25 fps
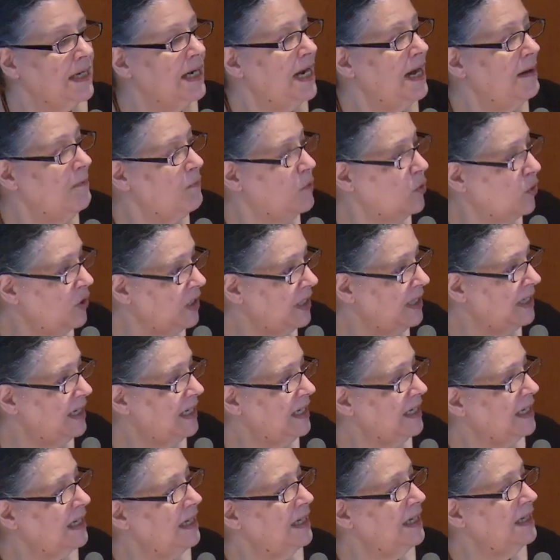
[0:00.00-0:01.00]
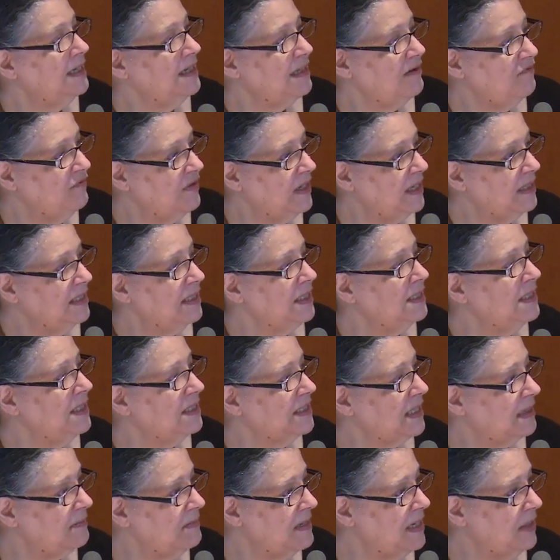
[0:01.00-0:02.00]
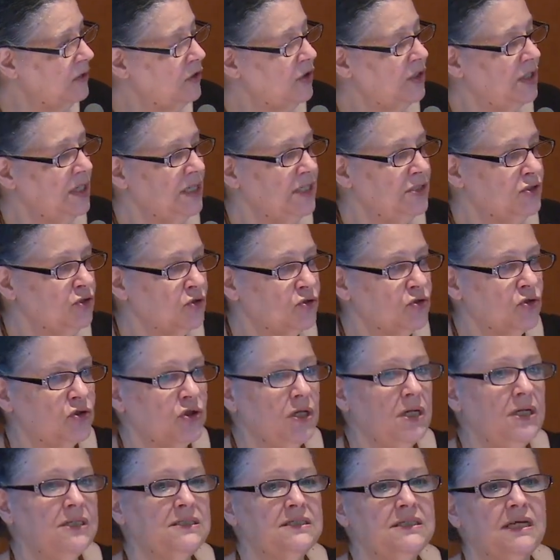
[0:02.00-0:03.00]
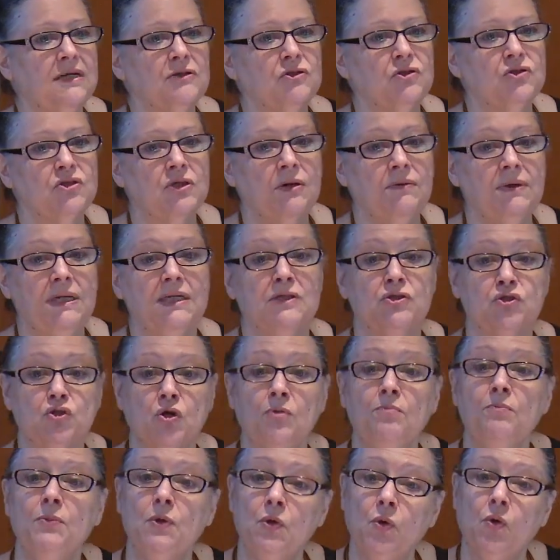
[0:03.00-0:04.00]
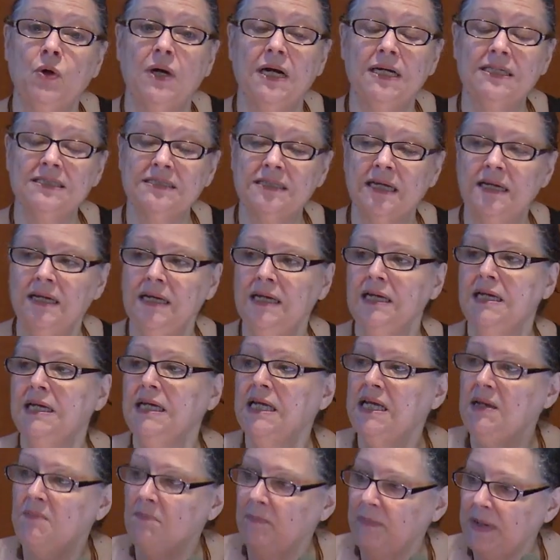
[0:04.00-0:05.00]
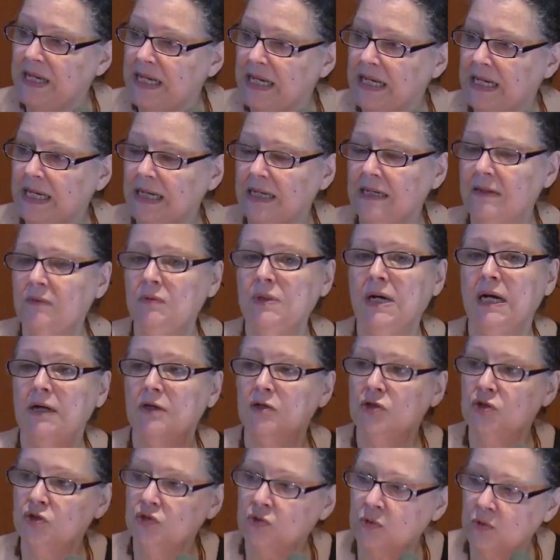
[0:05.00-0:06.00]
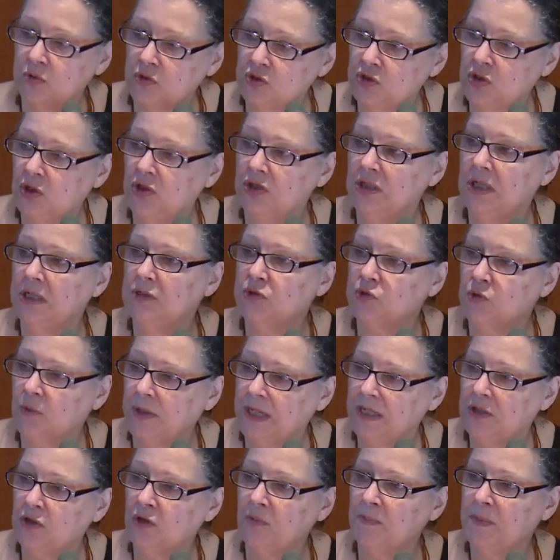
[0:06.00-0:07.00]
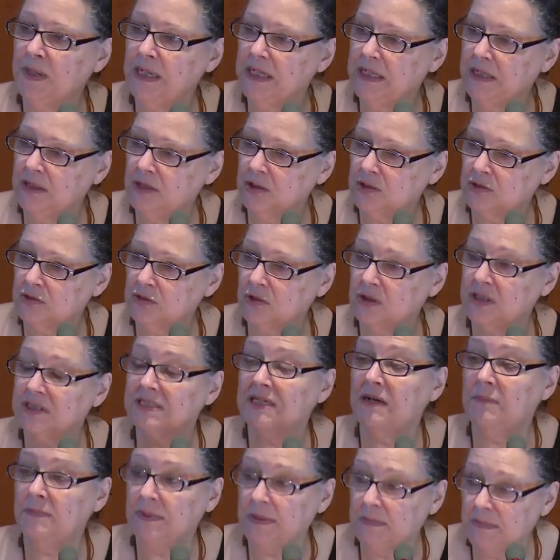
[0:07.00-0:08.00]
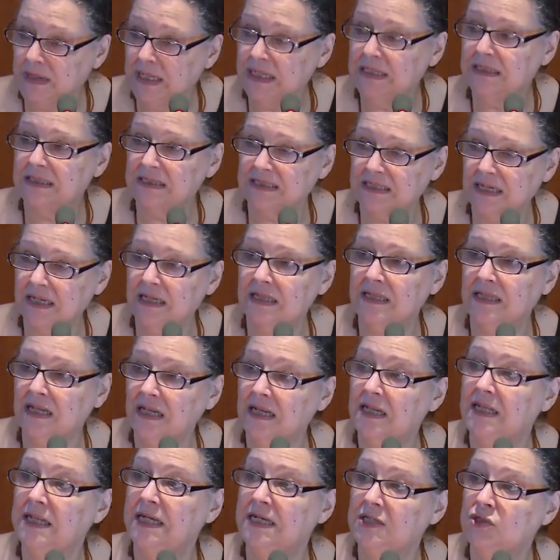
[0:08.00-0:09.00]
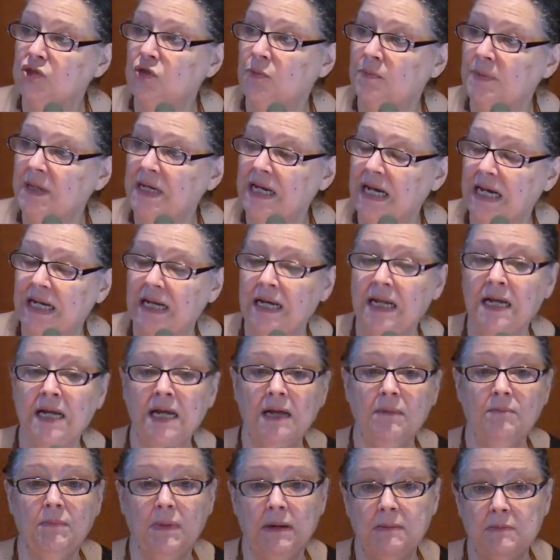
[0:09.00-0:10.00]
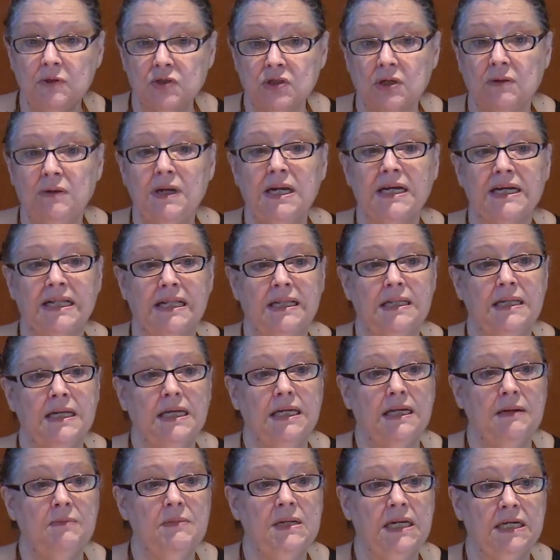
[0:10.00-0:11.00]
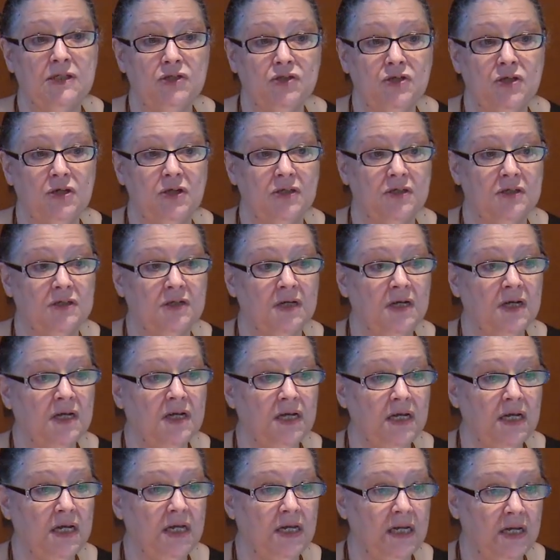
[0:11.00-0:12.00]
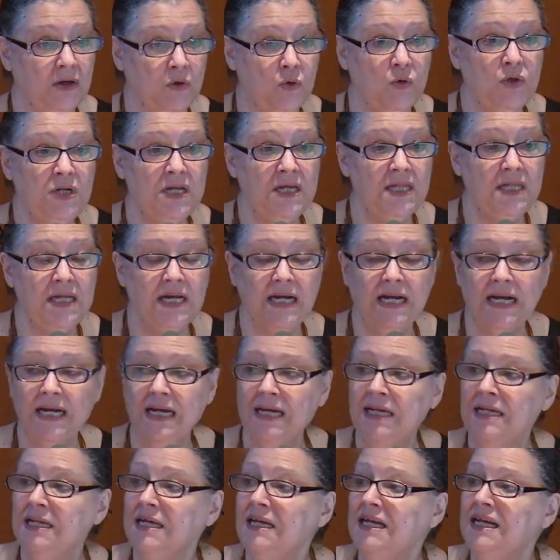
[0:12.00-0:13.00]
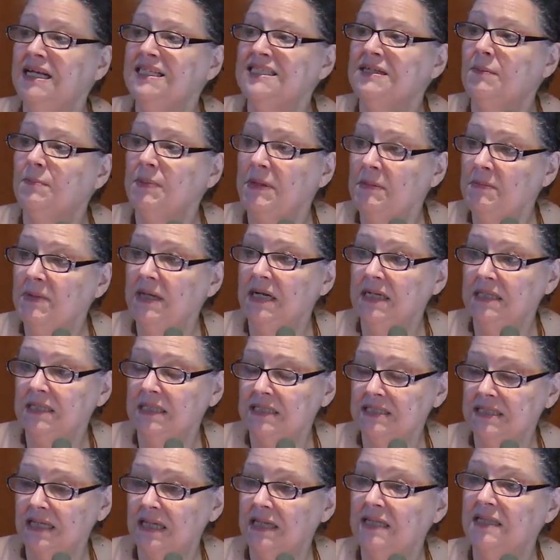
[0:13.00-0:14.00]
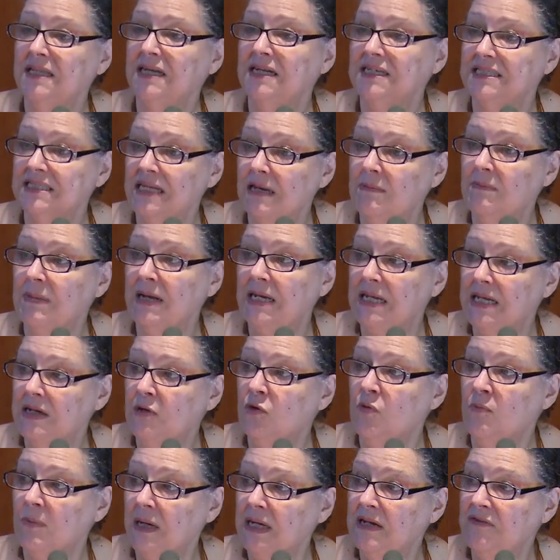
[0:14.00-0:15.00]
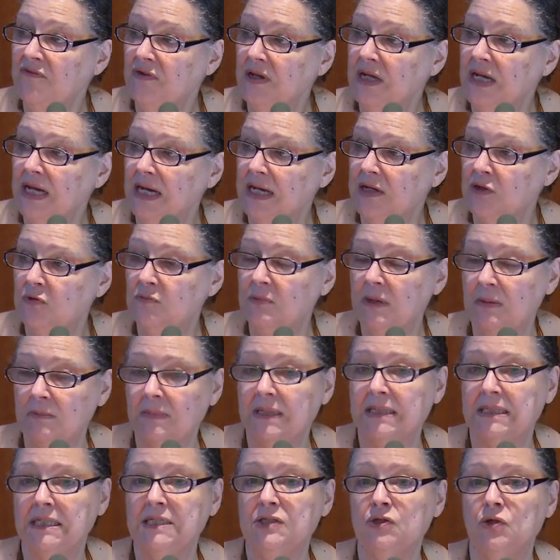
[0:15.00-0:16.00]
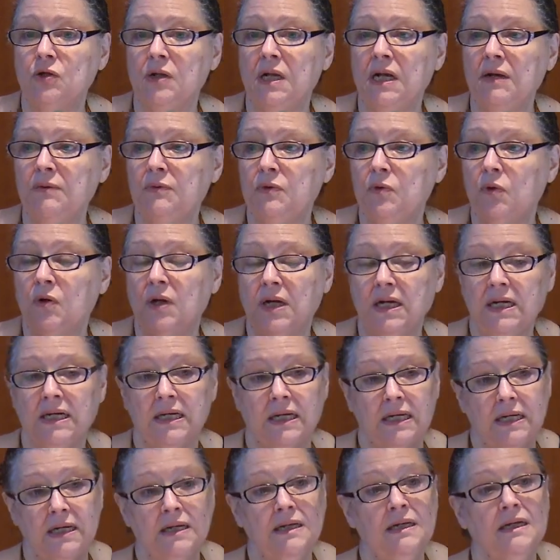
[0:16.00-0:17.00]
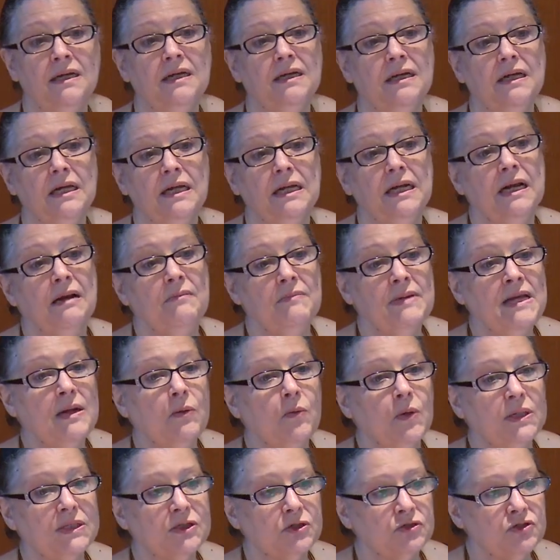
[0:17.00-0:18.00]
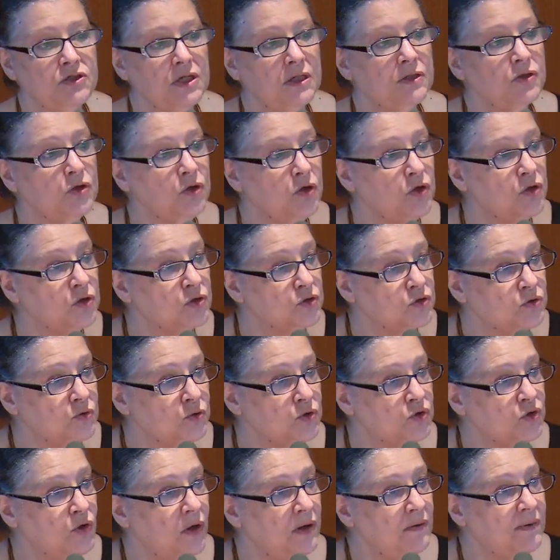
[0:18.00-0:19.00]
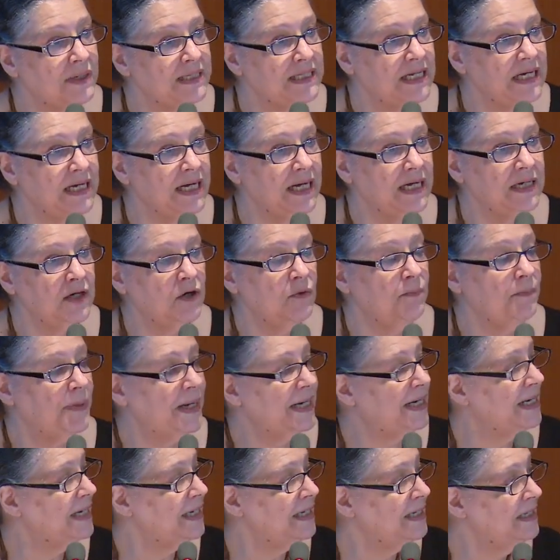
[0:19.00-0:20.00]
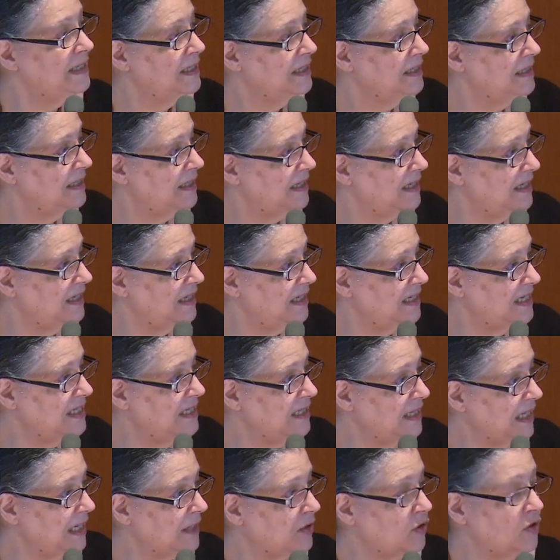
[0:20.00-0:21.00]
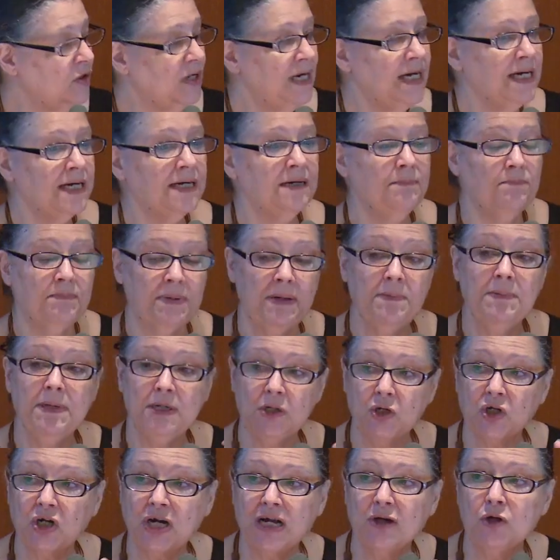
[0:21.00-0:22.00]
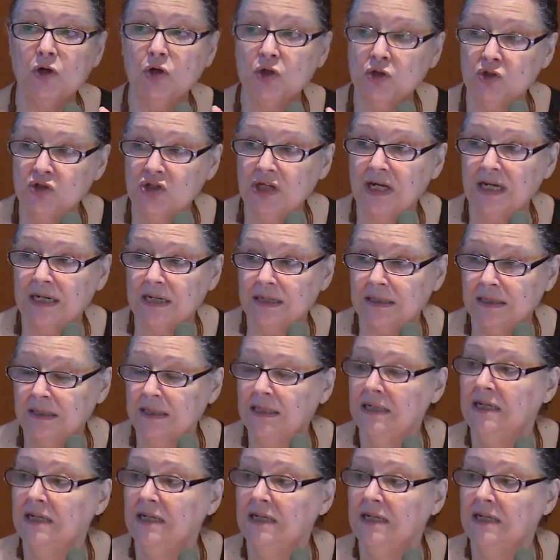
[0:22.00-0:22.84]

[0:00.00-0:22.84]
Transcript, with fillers: que las mujeres que defienden determinados derechos o tienen ciertos saberes son brujas, implica una construcción del sujeto peligroso, que es el primer antecedente del derecho penal. Vamos a hablar de discriminación eh, jurídica, ese primer antecedente que es el Maleus Maleficarum, el martillo de las brujas, que en el 1400 construyó el Vaticano para eh, interrogar, primero reconocer,